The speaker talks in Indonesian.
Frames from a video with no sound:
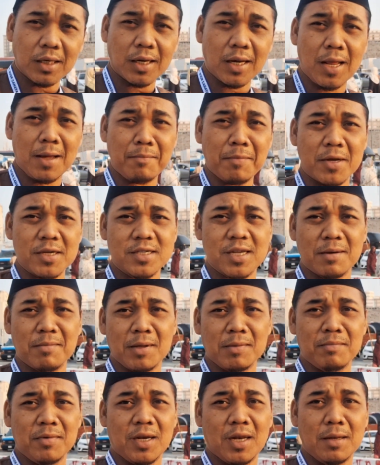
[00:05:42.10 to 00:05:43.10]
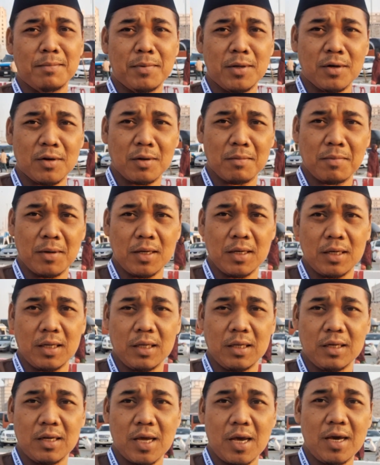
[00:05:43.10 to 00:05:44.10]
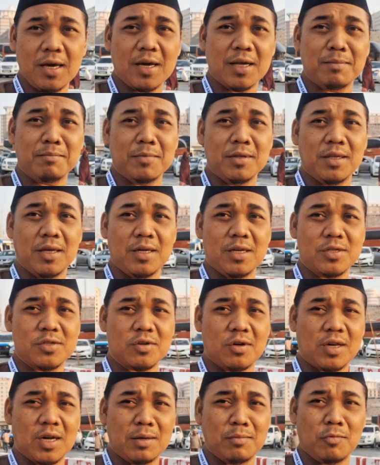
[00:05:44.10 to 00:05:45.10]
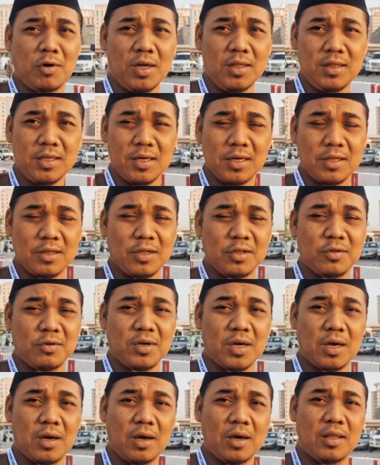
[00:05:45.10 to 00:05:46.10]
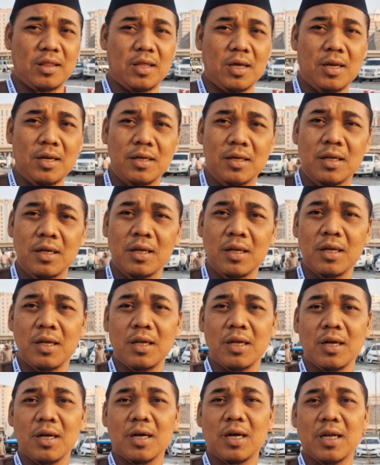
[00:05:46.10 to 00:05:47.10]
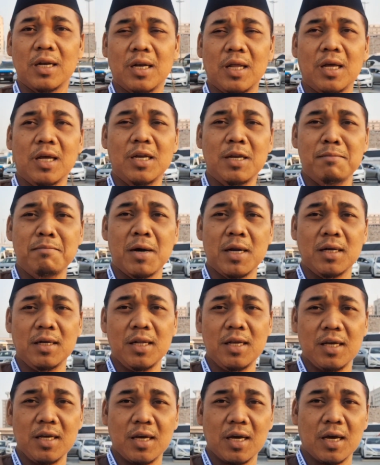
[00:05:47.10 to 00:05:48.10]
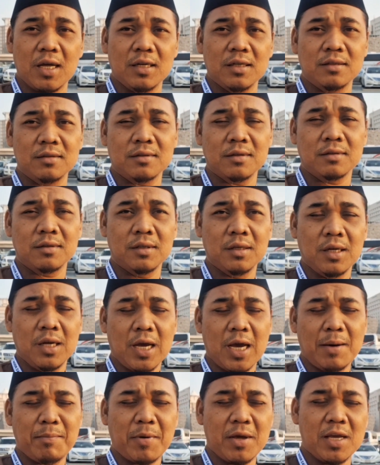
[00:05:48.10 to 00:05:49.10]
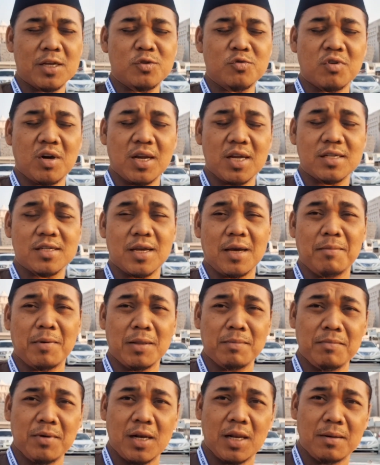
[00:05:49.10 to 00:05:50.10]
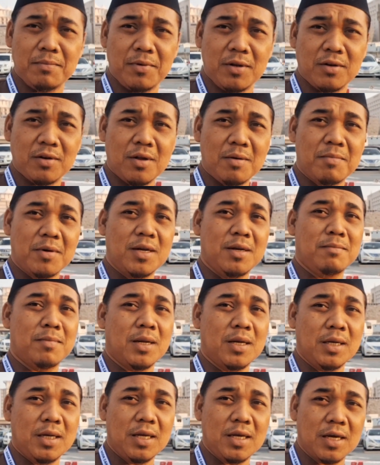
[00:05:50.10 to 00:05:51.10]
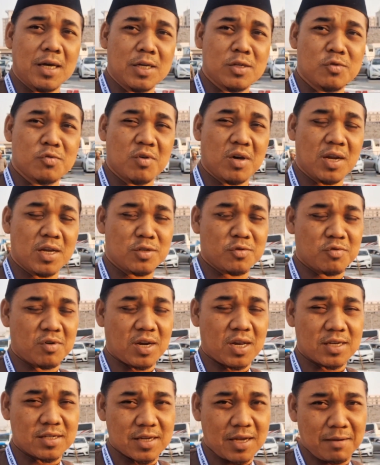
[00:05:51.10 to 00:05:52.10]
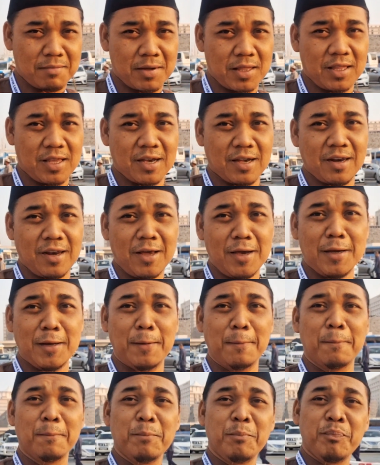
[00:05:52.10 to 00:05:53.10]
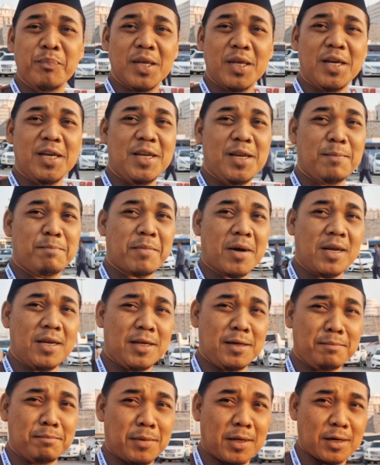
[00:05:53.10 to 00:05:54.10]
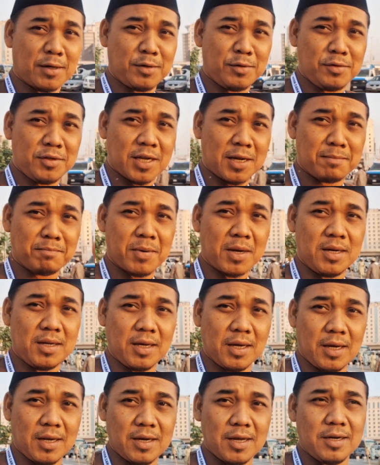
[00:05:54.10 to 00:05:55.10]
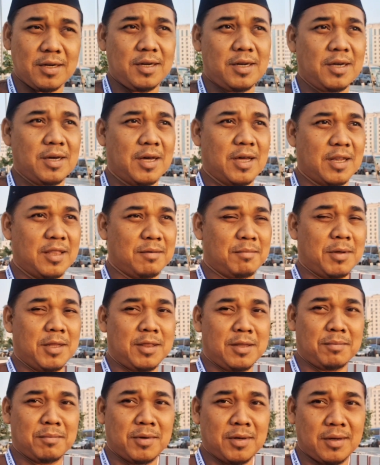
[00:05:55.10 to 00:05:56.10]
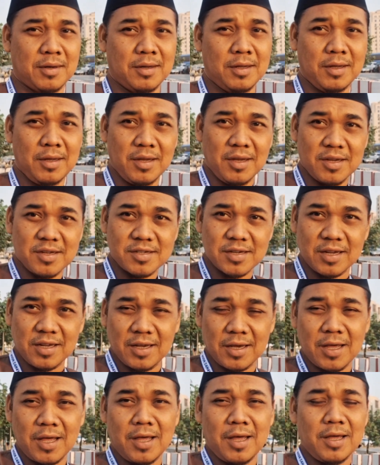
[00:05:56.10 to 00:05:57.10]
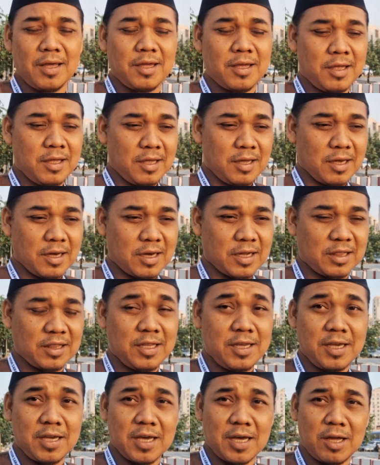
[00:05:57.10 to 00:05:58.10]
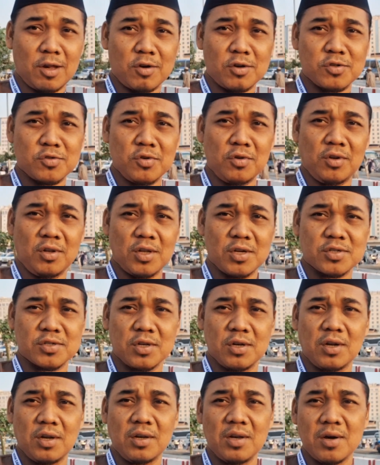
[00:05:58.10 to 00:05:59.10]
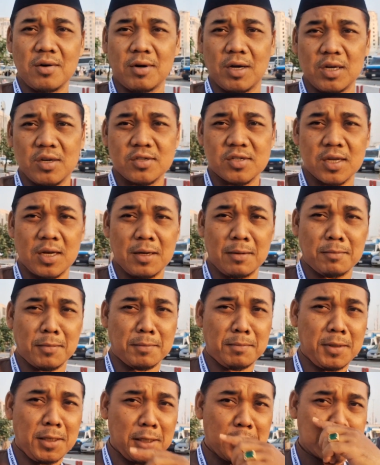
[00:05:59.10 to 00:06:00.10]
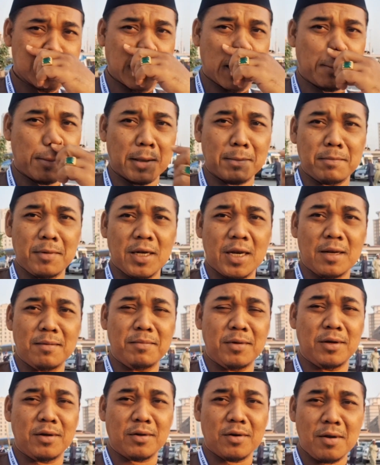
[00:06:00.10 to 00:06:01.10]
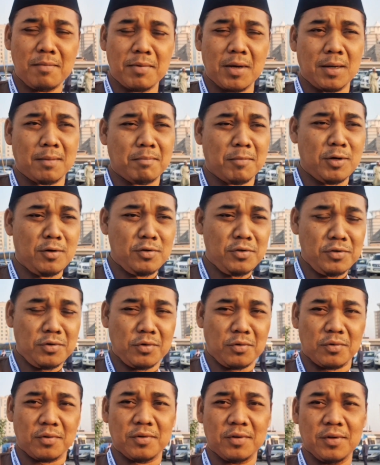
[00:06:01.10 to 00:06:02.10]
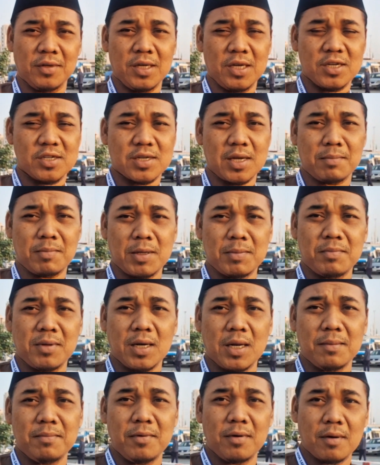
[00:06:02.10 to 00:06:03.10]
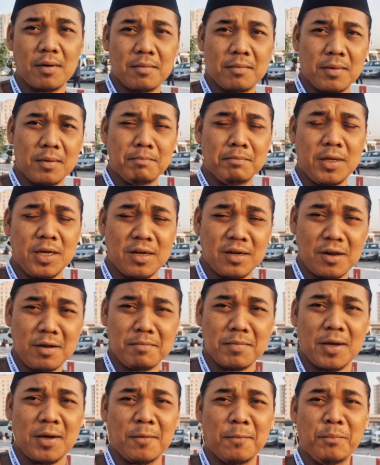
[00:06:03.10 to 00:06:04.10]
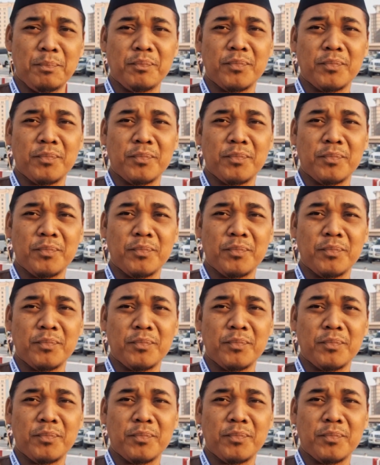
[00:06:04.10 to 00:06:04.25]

Kenapa sahabat Bilal bin Rabah ini diangkat menjadi seorang muadzin atau tukang adzan? Karena dibandingkan apa ya suara sahabat Bilal bin Rabah dibandingkan suara-suara sahabat yang lain, ini paling merdu dan paling enak didengar teman-teman. Sehingga ketika Rasulullah Shallallahu Alaihi Wasallam memilih sahabat Bilal bin Rabah menunjuk sahabat Bilal bin Rabah